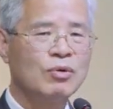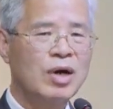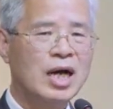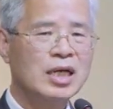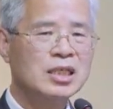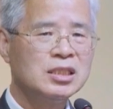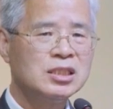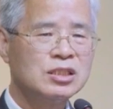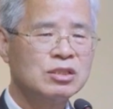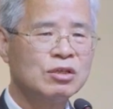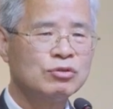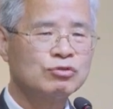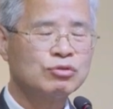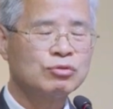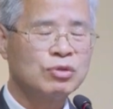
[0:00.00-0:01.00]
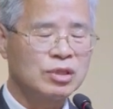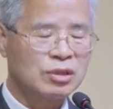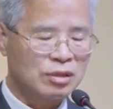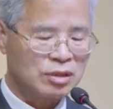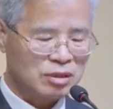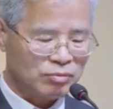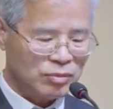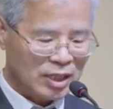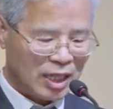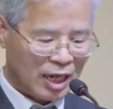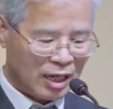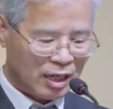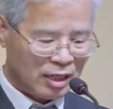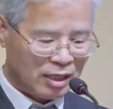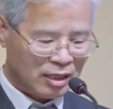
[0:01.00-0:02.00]
확인시켜 주고 있는
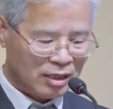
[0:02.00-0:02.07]
것입니다.